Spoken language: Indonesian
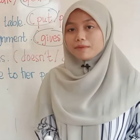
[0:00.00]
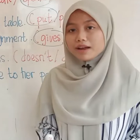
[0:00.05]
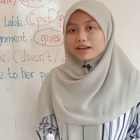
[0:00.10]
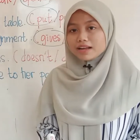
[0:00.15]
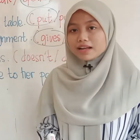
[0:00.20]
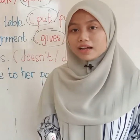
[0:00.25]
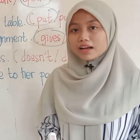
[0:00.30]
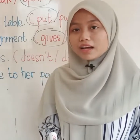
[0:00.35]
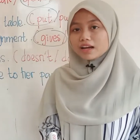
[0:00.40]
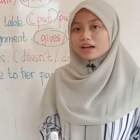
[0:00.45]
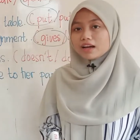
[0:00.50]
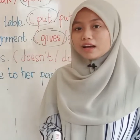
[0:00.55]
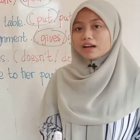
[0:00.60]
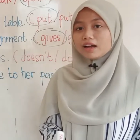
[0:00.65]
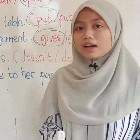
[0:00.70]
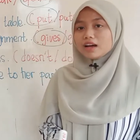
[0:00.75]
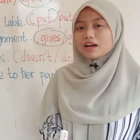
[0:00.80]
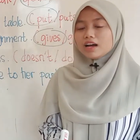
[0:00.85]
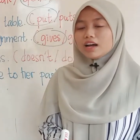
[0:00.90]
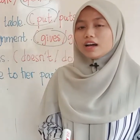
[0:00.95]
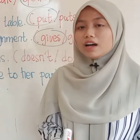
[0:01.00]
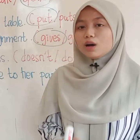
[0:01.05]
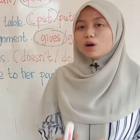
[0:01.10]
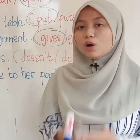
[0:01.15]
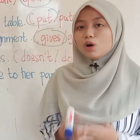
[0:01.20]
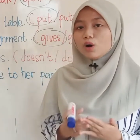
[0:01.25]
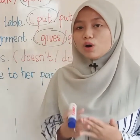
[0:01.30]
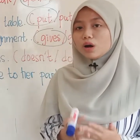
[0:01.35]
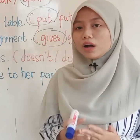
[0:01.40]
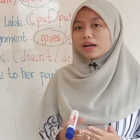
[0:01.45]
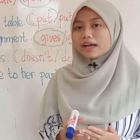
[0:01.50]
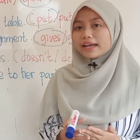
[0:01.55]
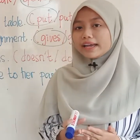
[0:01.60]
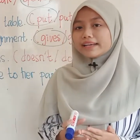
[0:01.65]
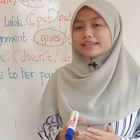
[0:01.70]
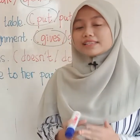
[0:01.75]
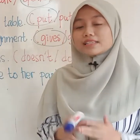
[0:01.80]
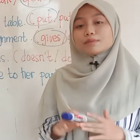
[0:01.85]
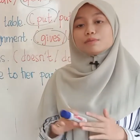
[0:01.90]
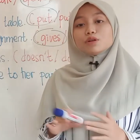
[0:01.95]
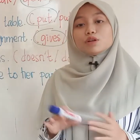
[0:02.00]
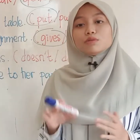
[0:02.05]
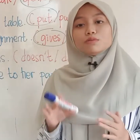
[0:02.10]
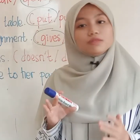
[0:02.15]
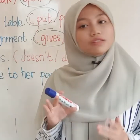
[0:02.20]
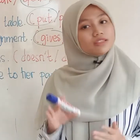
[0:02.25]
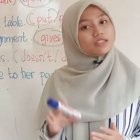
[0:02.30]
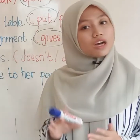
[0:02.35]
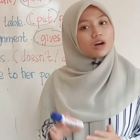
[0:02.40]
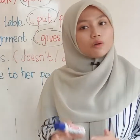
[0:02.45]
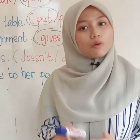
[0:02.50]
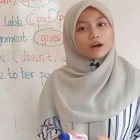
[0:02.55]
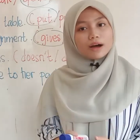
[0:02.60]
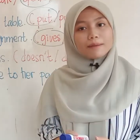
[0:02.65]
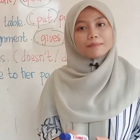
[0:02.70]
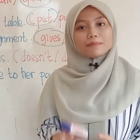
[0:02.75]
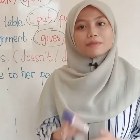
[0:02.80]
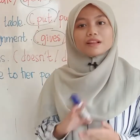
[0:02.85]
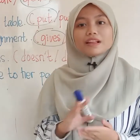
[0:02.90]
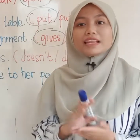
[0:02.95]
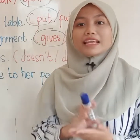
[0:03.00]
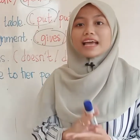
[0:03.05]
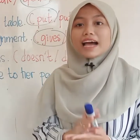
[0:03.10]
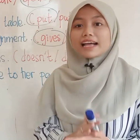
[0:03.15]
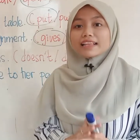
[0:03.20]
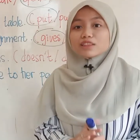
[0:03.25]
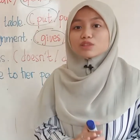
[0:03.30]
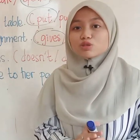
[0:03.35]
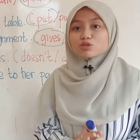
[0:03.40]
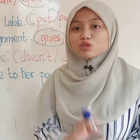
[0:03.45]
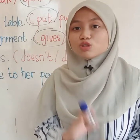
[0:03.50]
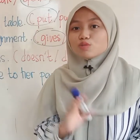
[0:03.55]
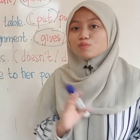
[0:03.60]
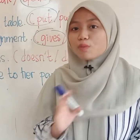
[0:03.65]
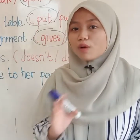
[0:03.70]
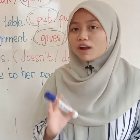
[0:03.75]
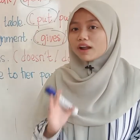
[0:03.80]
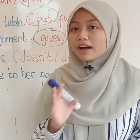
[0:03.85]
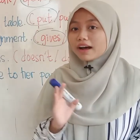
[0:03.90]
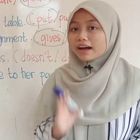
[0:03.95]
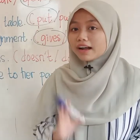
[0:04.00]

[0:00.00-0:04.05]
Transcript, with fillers: mana? Oke, sebelum menjawab, lihat dulu pola